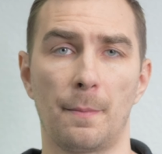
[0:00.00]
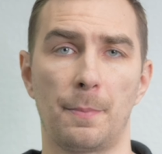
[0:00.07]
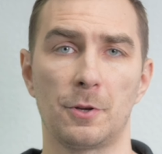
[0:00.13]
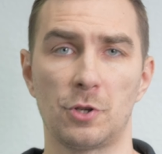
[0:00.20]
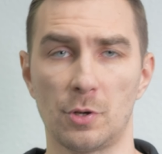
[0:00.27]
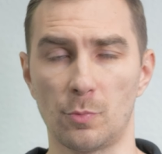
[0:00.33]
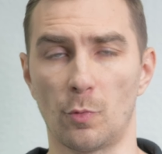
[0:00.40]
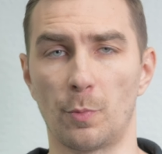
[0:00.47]

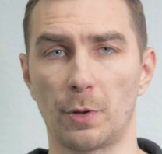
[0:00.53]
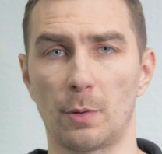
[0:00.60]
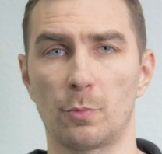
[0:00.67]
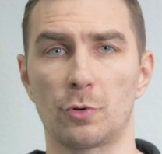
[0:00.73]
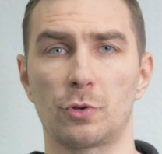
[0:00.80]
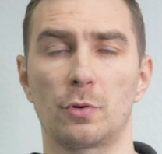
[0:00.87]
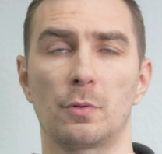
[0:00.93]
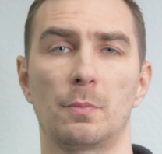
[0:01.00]
Почему?
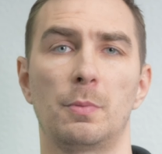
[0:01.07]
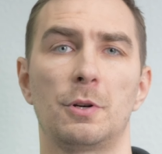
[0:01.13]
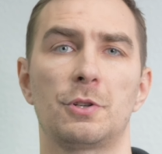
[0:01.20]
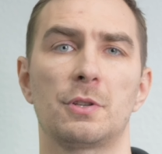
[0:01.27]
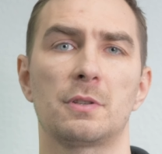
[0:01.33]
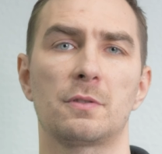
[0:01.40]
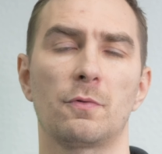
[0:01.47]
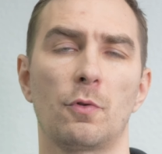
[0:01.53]
Потому что
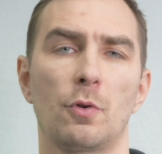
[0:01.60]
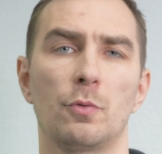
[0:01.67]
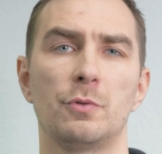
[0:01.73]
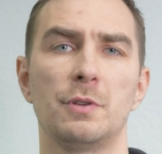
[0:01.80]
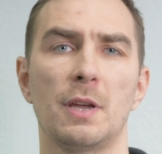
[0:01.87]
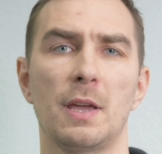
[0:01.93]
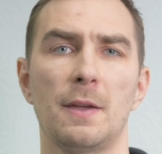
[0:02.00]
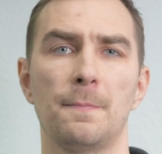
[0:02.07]
большинство
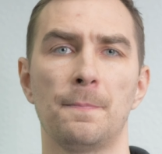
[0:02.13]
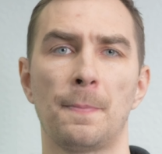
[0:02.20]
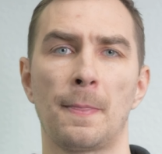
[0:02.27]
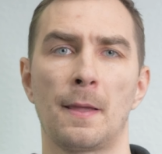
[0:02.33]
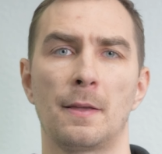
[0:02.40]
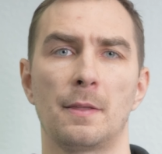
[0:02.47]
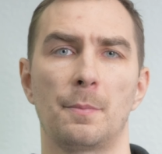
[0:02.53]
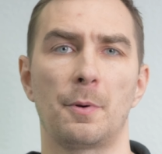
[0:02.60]
людей,
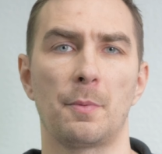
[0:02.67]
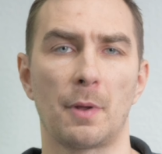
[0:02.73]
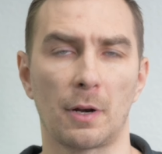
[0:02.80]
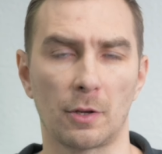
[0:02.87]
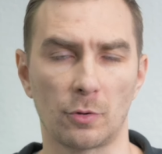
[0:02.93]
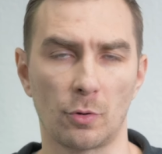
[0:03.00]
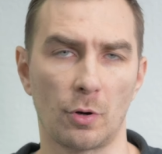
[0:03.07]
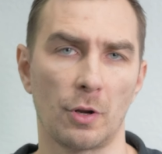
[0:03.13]
например,
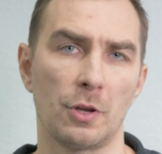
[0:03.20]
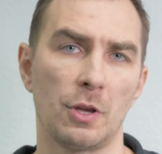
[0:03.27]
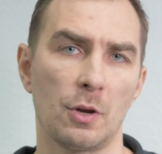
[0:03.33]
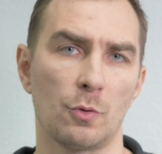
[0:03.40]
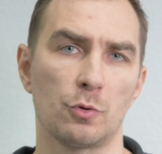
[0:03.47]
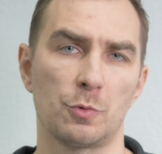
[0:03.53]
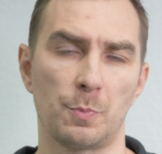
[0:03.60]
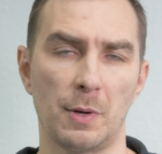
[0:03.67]
которые
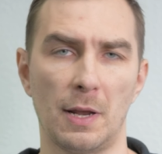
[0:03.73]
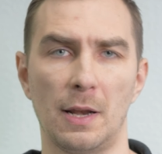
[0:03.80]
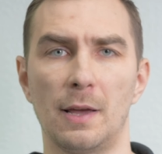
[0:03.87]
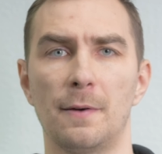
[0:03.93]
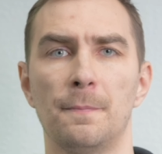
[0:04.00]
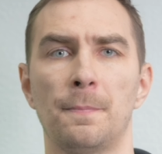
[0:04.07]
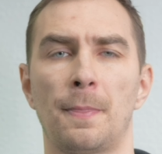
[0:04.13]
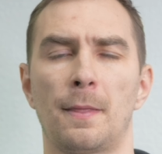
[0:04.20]
не
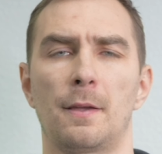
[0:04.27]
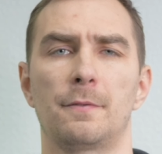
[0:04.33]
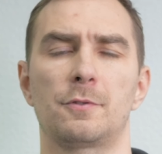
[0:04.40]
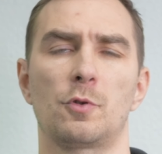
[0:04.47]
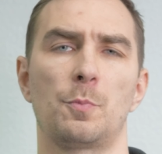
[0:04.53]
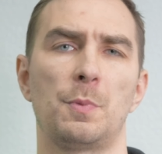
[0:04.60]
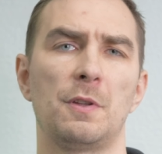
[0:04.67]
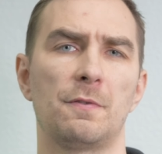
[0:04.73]
успели
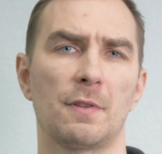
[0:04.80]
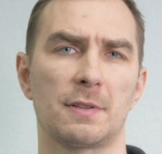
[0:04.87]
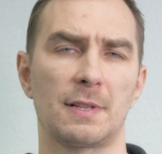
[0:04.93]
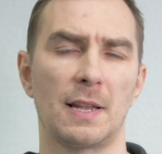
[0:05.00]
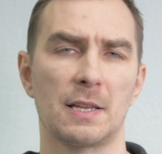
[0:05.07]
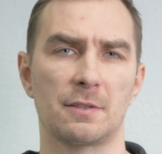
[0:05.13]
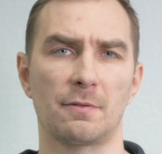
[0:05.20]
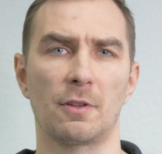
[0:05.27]
вступить в
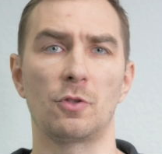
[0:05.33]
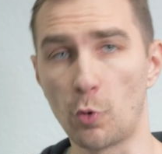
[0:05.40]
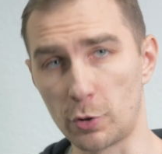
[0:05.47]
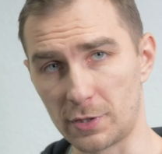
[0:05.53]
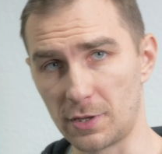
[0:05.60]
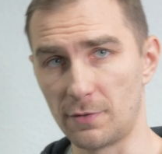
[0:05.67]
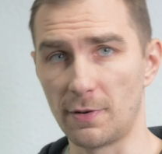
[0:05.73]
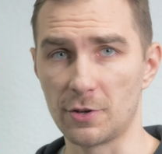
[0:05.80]
наследство
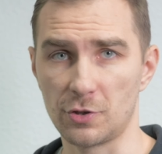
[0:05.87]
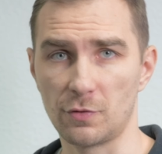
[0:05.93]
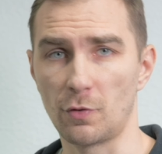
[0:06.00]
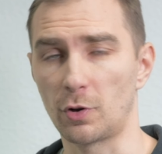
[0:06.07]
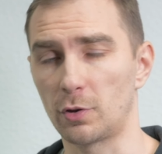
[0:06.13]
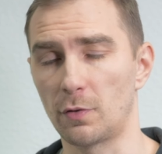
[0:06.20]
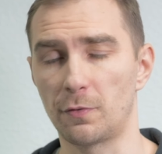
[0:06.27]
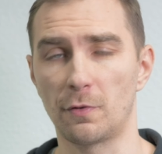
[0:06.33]
после
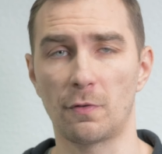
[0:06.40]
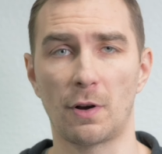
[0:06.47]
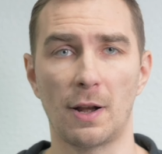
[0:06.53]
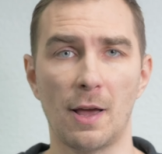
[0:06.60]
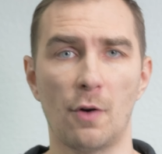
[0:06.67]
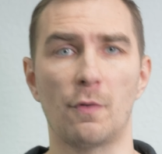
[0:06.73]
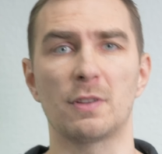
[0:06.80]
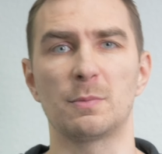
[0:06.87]
24
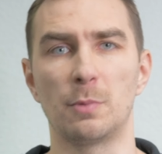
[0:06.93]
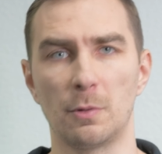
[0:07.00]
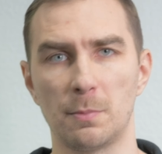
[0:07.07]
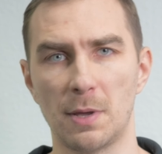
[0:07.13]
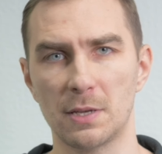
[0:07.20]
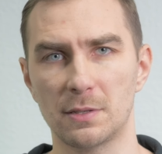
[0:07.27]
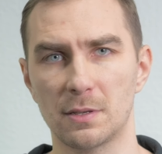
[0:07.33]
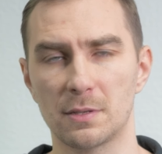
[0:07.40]
февраля, у вас был
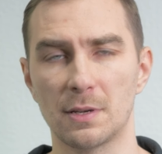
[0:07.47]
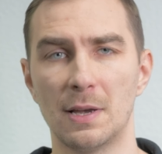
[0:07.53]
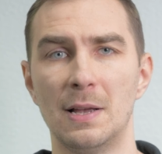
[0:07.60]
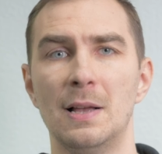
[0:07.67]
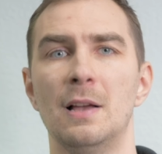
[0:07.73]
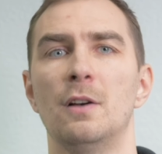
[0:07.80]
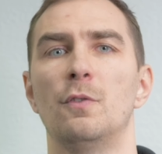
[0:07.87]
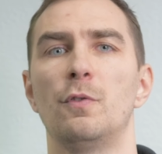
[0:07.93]
месяц,
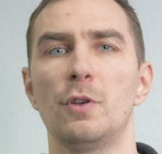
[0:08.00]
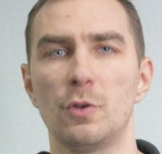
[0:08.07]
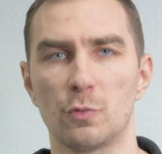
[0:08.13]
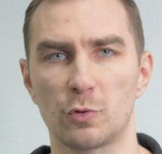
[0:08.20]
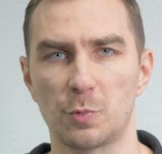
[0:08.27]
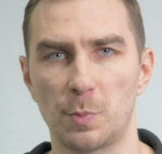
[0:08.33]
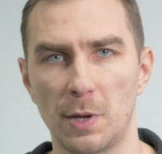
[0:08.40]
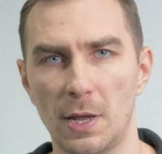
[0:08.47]
вы не
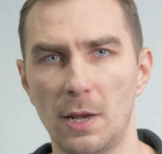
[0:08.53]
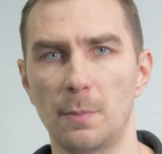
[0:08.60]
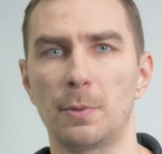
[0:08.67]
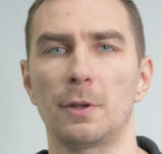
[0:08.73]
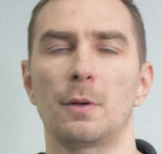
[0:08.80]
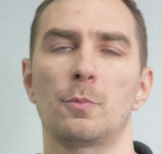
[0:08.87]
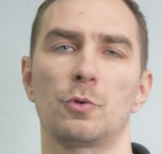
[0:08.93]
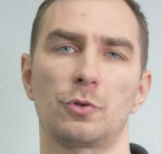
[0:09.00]
успели,
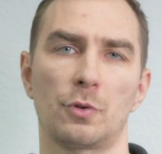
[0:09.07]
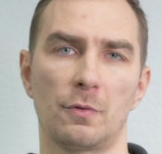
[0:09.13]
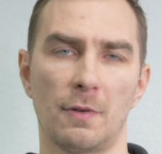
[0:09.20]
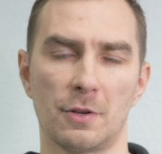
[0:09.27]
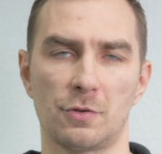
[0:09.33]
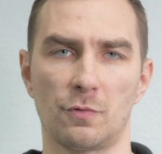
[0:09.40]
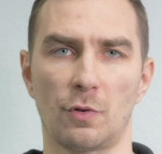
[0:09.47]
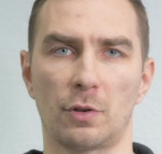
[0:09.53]
потому что
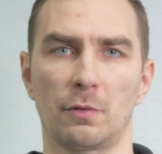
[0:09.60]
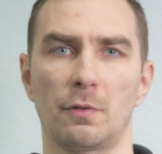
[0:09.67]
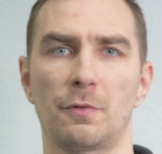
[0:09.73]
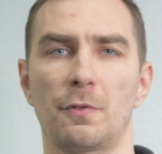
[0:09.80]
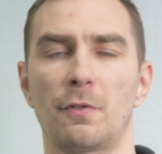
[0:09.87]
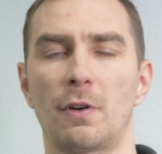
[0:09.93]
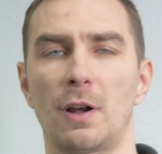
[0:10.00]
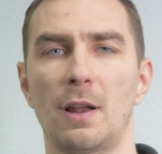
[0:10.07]
24
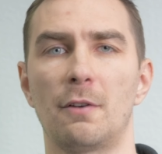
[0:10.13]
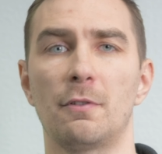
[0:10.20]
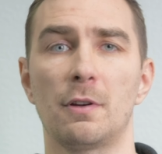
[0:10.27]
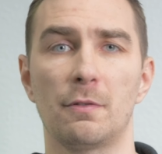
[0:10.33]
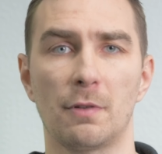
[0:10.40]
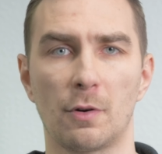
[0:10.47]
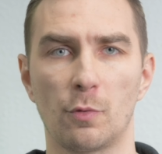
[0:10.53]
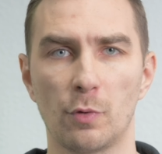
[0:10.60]
февраля
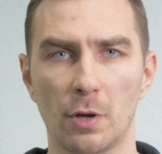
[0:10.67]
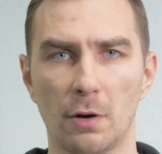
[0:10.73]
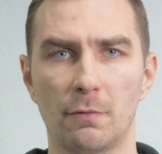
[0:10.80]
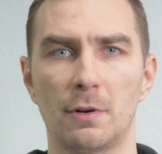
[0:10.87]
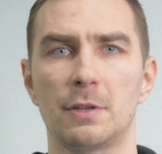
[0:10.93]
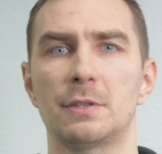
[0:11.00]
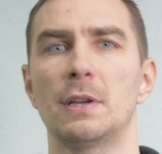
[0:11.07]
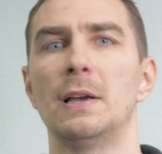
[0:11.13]
вы
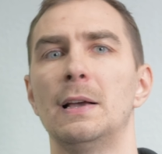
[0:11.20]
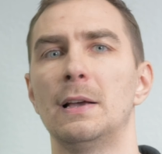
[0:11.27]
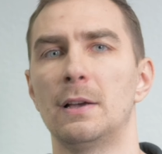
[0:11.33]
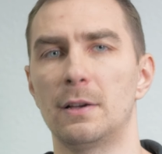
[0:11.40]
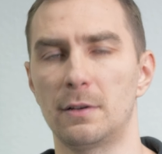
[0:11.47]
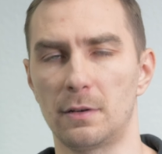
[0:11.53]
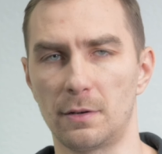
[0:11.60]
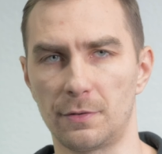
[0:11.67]
эвакуировались,
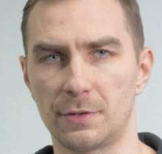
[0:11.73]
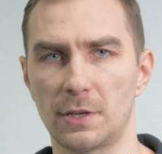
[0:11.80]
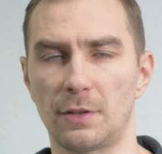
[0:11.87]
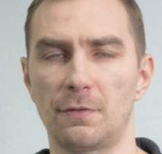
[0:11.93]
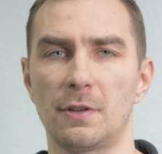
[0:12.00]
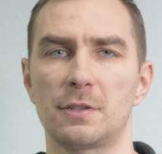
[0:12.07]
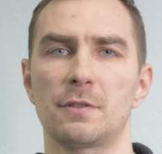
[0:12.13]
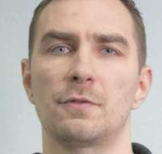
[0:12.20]
э,
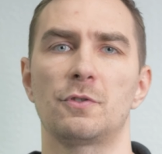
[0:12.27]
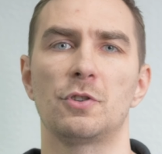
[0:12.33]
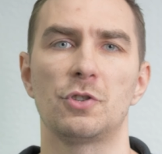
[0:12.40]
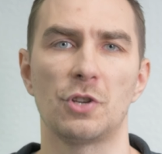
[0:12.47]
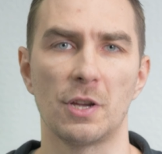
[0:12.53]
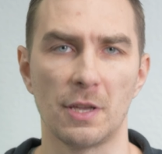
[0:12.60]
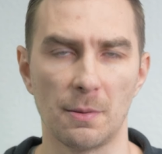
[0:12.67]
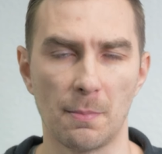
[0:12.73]
соответственно, в
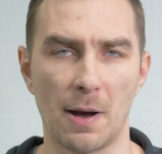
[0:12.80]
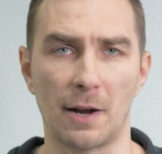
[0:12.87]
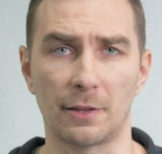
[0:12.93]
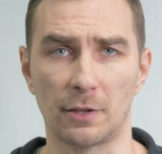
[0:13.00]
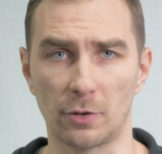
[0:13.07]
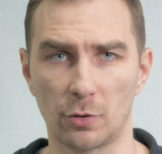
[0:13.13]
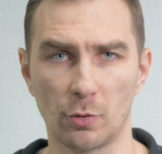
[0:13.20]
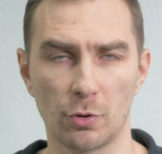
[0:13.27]
течение
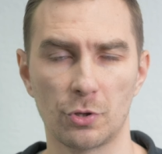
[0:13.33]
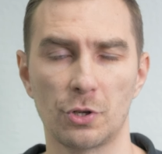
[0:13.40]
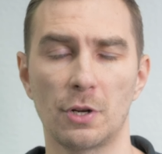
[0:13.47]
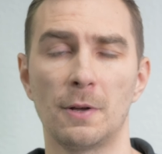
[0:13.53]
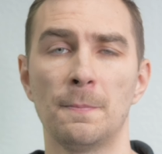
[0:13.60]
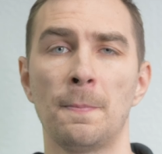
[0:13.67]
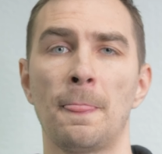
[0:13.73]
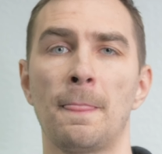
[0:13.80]
марта
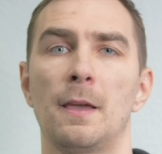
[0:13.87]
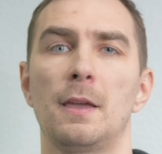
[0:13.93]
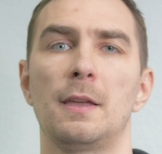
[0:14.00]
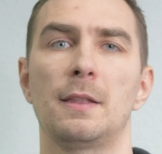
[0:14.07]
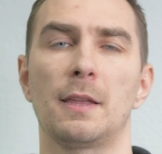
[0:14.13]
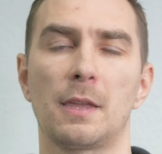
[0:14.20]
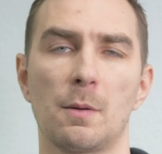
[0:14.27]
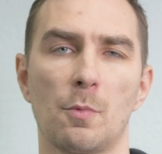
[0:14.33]
тоже,
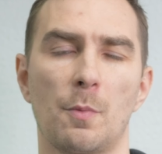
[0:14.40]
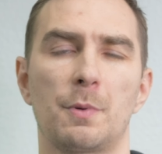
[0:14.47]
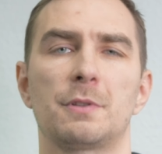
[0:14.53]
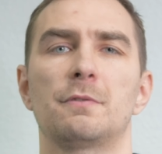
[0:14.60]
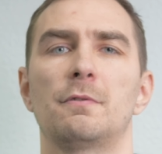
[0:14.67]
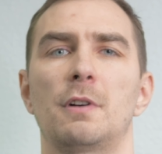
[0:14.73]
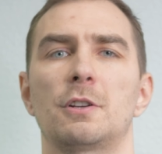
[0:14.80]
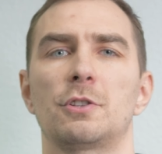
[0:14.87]
и таким
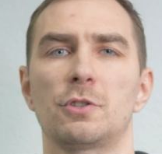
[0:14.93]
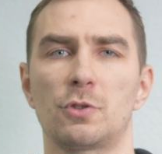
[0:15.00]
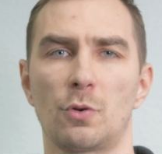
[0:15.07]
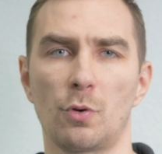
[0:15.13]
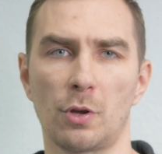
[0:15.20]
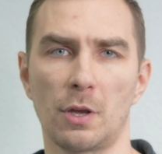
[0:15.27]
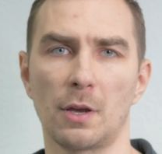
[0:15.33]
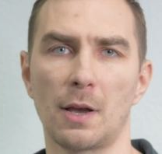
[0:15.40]
образом ваши
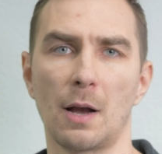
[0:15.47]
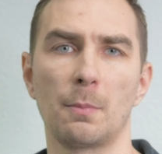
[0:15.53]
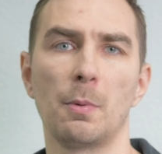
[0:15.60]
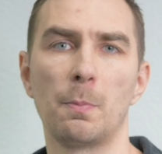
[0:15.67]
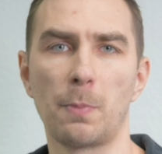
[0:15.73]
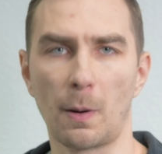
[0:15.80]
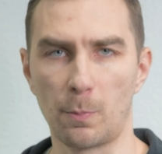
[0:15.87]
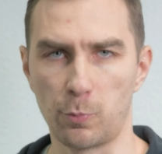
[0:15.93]
сроки как
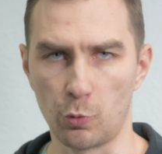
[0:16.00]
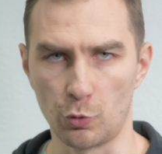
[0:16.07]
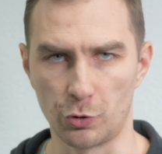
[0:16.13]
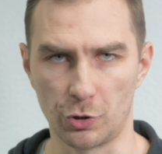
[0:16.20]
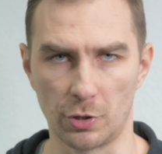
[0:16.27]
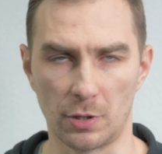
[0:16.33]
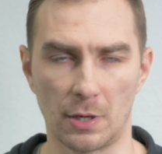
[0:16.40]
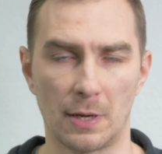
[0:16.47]
бы
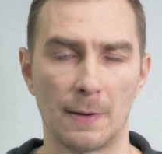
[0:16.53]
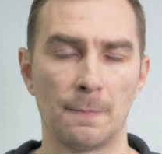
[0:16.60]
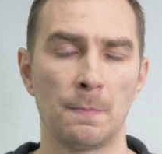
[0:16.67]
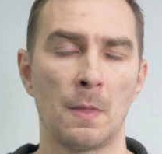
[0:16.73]
пропущены.